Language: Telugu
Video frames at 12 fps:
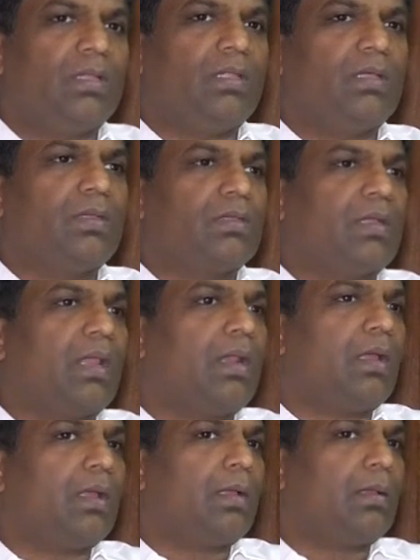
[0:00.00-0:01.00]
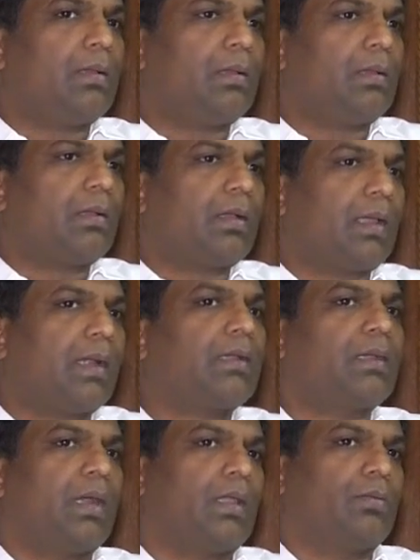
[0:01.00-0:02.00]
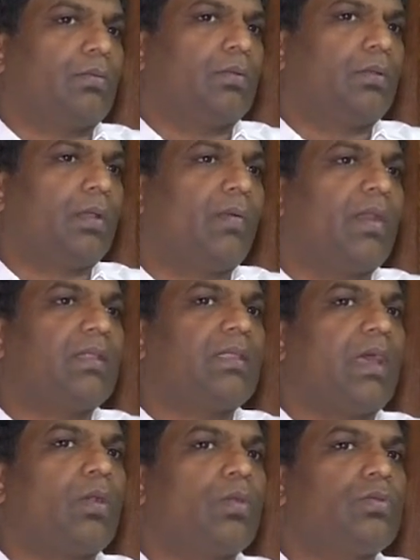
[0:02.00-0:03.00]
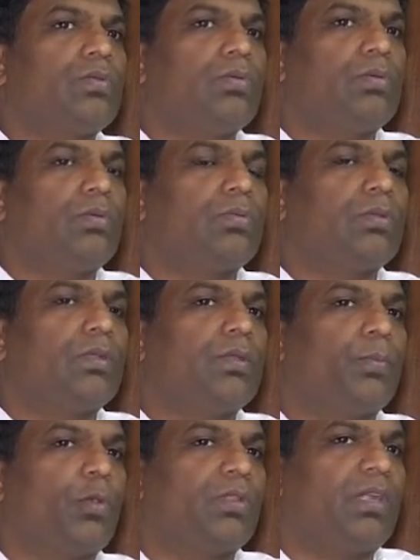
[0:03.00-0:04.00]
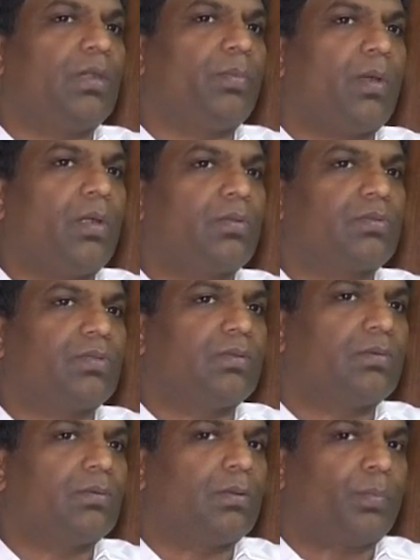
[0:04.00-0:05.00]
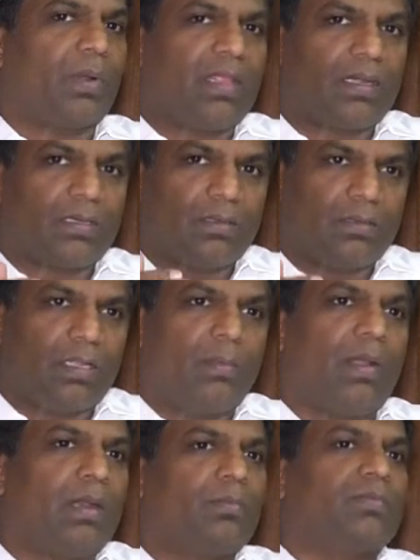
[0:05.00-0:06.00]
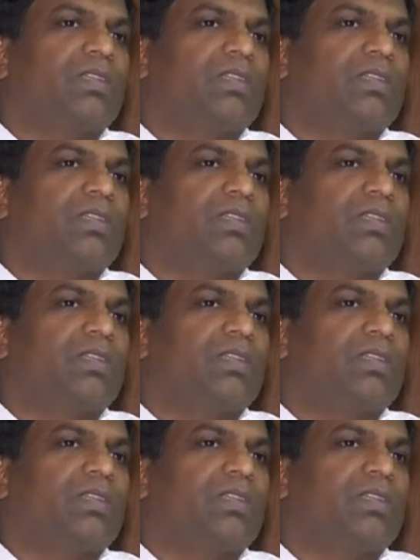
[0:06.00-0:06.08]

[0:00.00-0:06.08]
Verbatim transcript: ఇది చాలా కరెక్ట్ కాదు ఎవరైతే ఆ రోజు ఈ పోతిరెడ్డిపాడు ప్రాజెక్టు నిర్మాణం